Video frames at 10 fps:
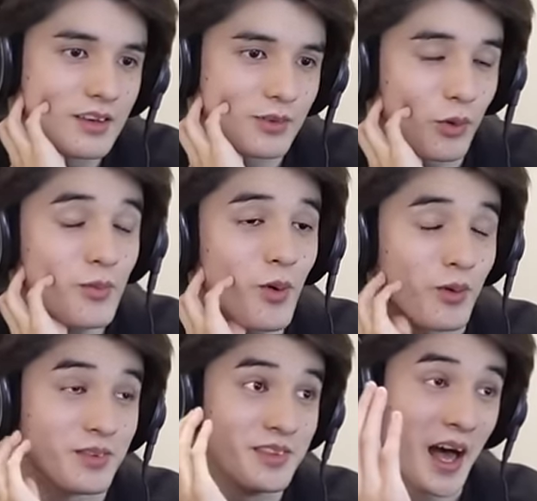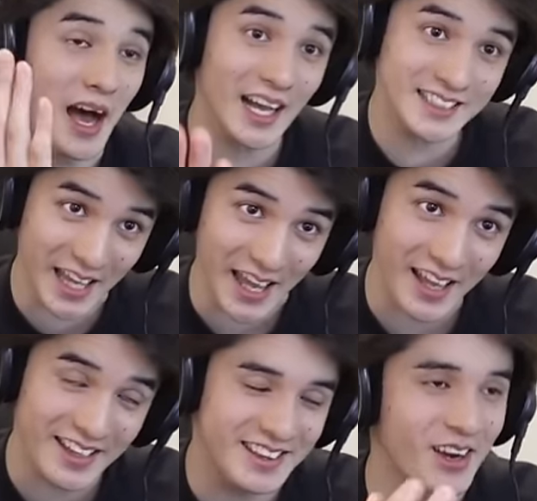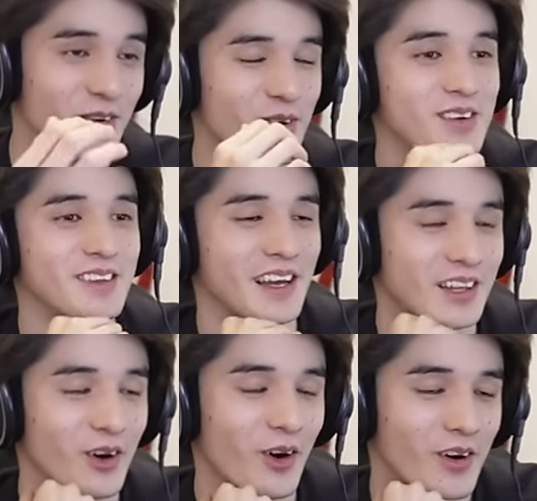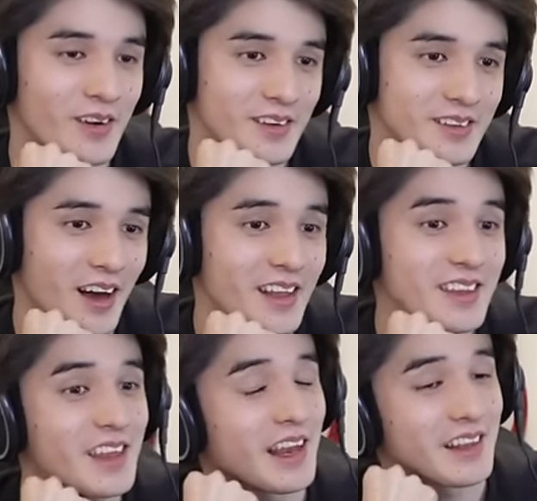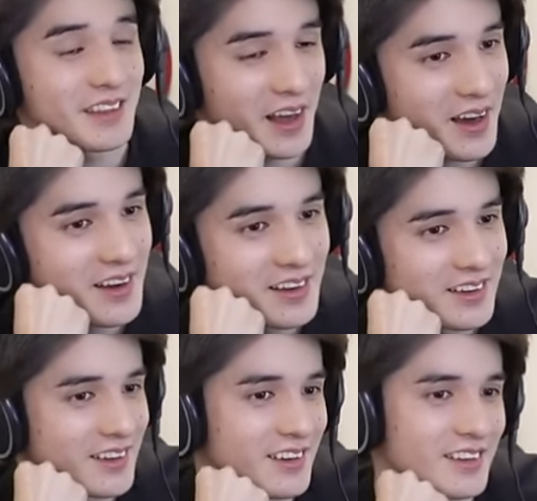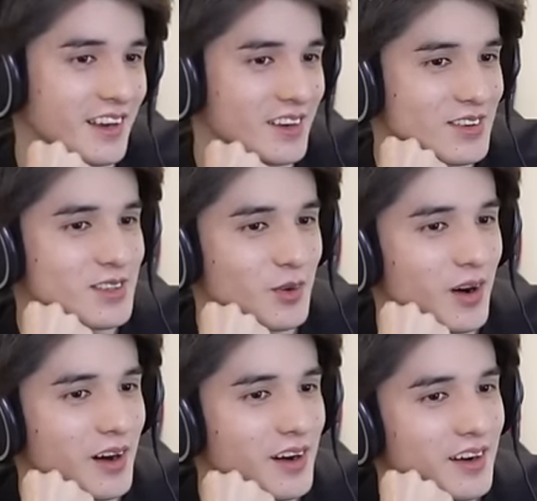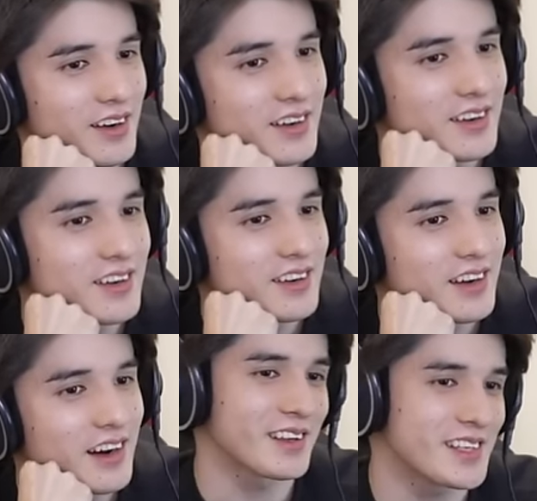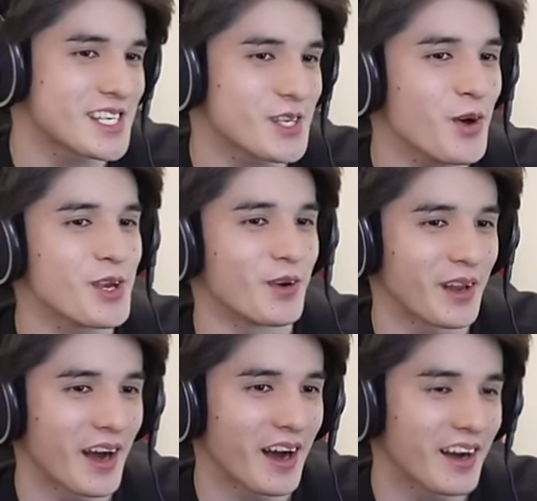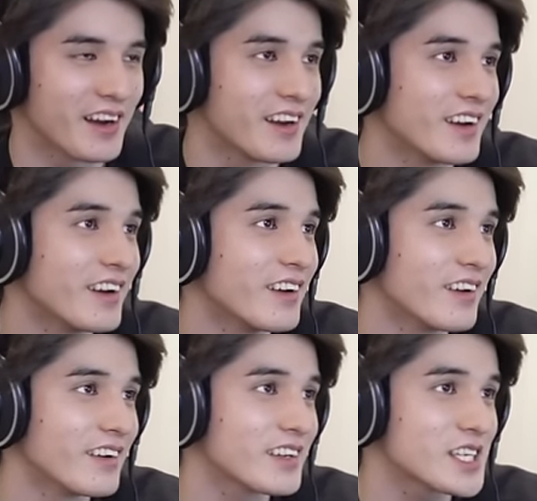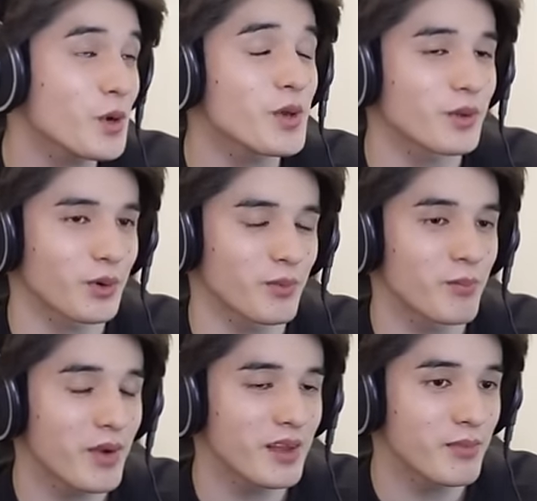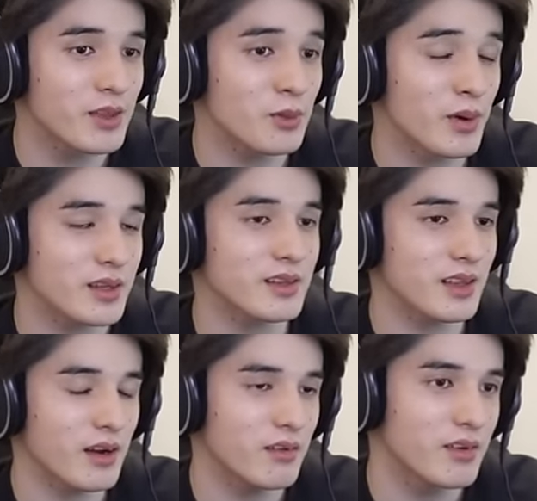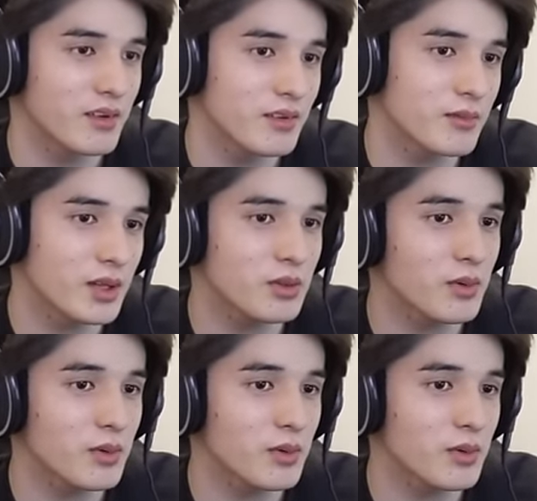俺も、なぜって思うんだけど、なんでなんだやる人は。きしょいよな。きしょいよって俺も面、面と向かってきたよ。面と